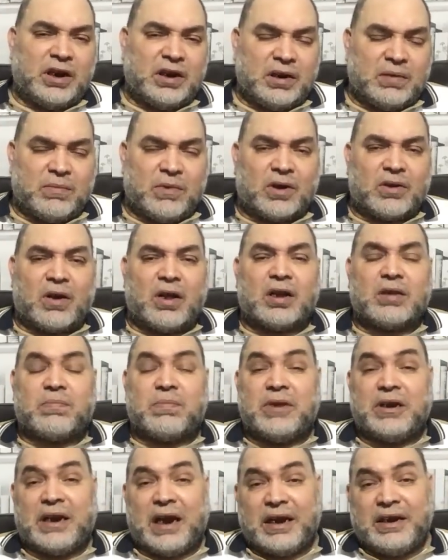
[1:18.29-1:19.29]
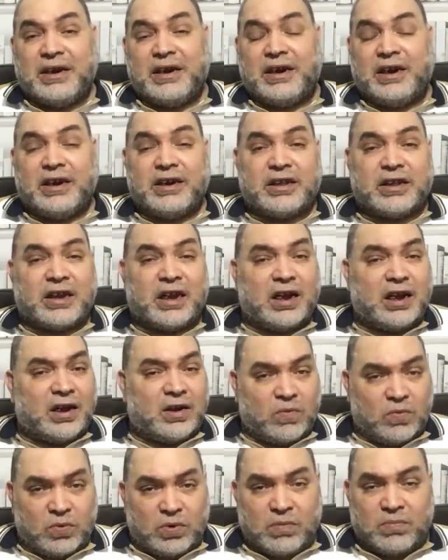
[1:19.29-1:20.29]
الإمارات من أي
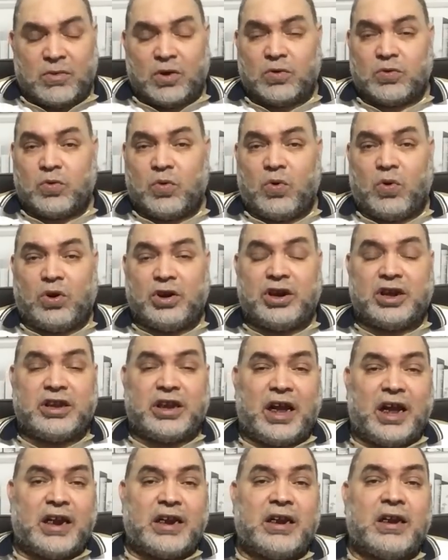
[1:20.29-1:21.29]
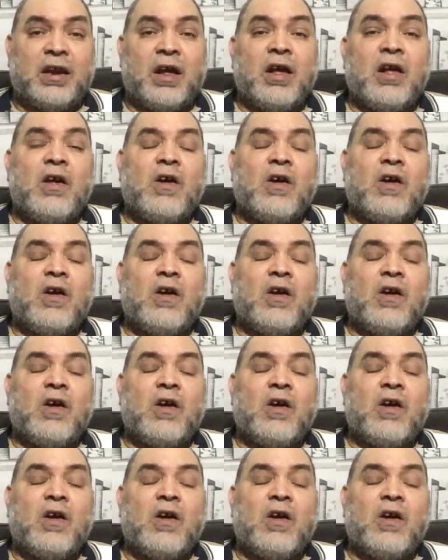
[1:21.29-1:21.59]
حتة والموضوع يتحل